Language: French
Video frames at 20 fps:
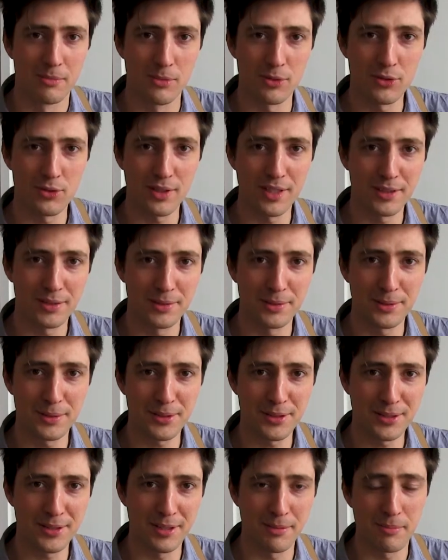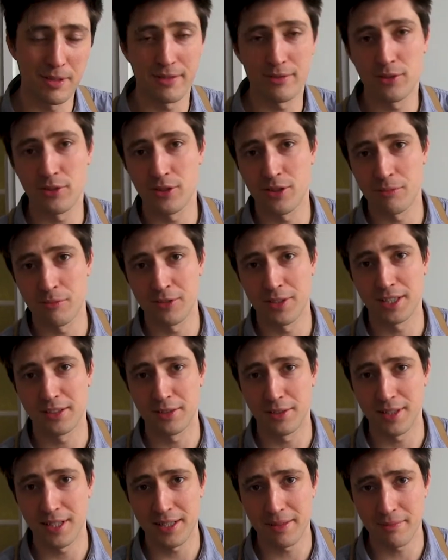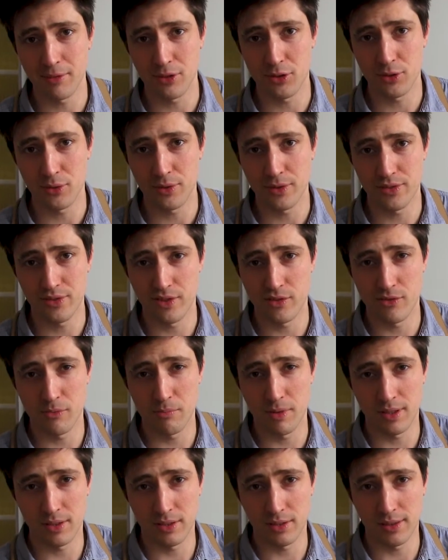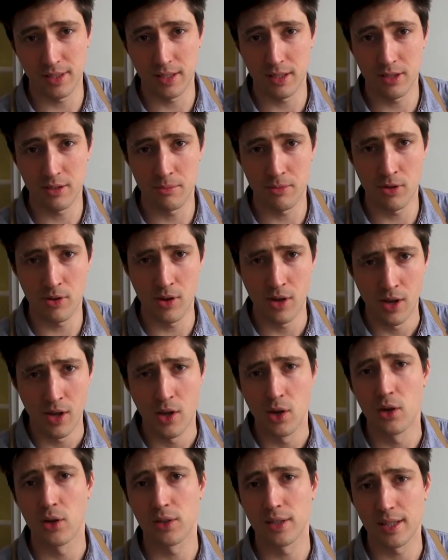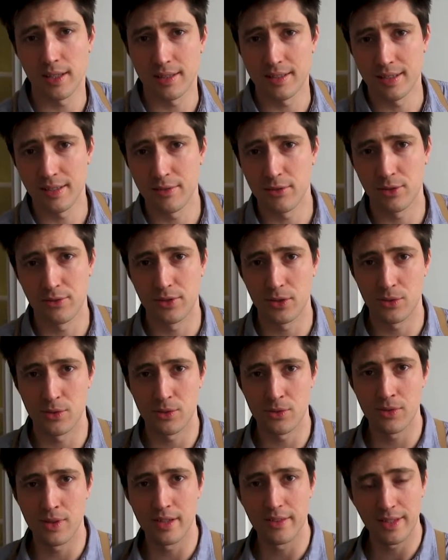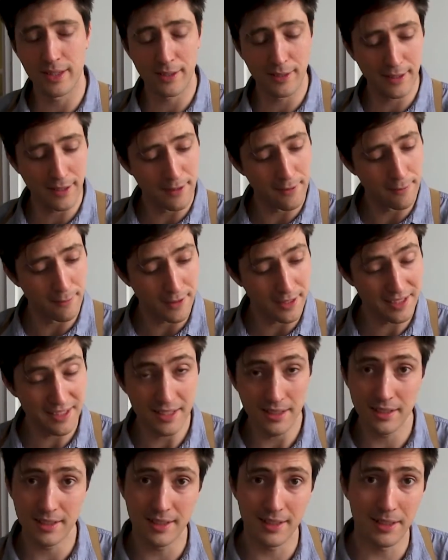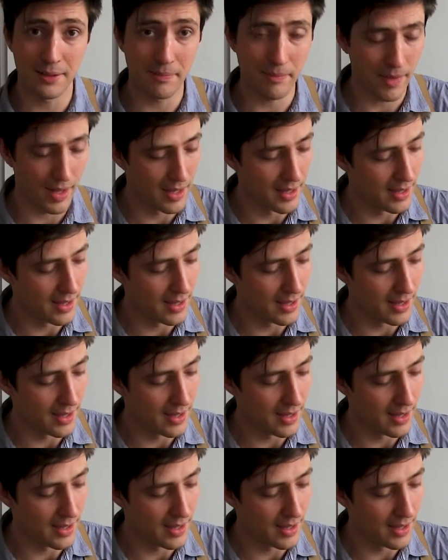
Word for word: Bonjour à tous, bienvenue dans mon atelier. Aujourd'hui, je vais vous présenter comment redresser votre violon avec facilité.